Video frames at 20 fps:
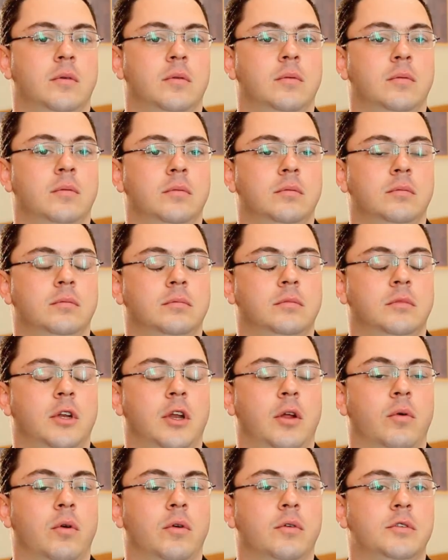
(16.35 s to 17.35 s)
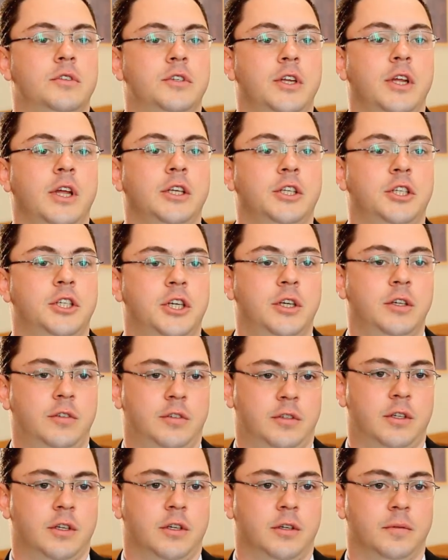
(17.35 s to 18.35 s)
Um
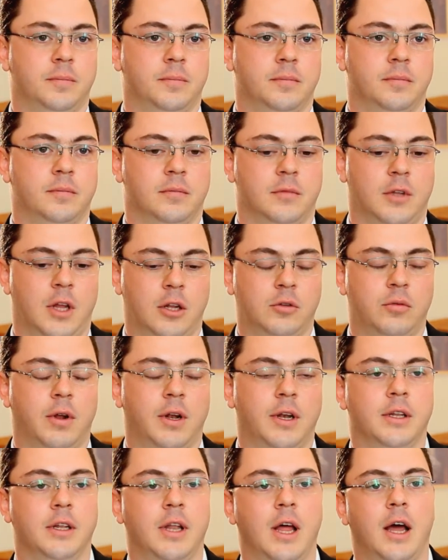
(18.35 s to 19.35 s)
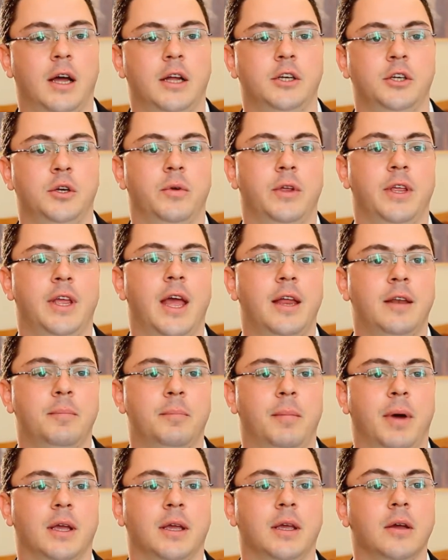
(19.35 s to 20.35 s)
neurocientista da atualidade, o
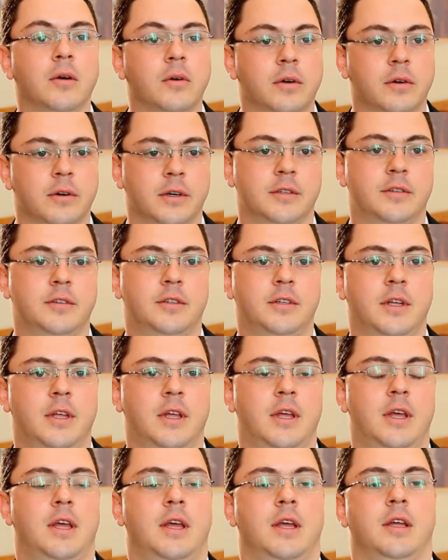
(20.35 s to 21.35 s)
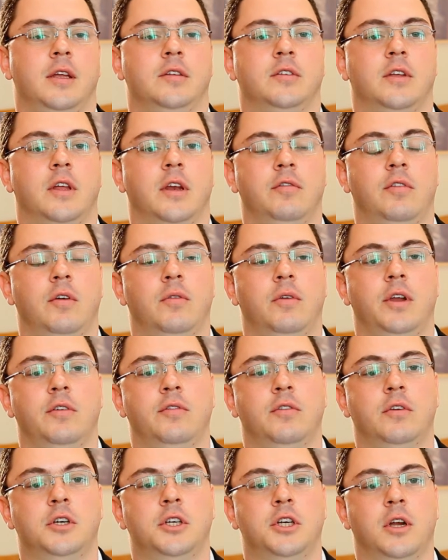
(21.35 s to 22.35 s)
Ian McGilchrist, escreveu um
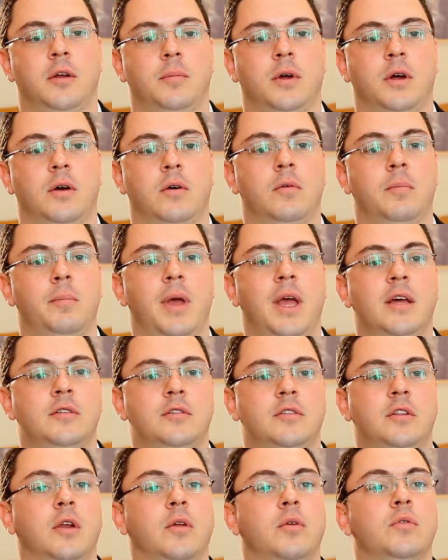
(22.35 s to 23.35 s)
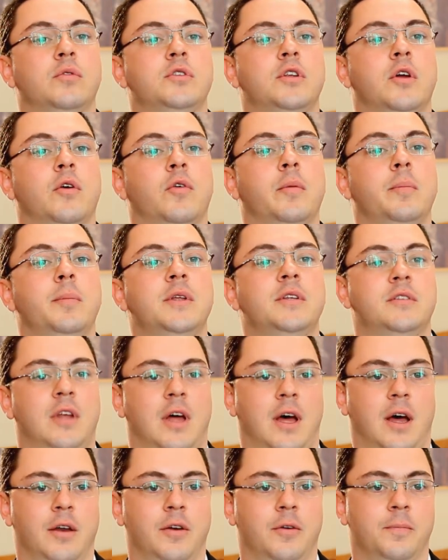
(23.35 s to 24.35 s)
livro que chama O Mestre e o Seu
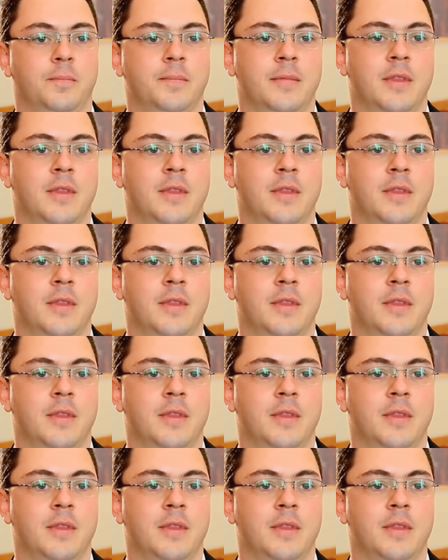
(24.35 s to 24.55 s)
Emissário,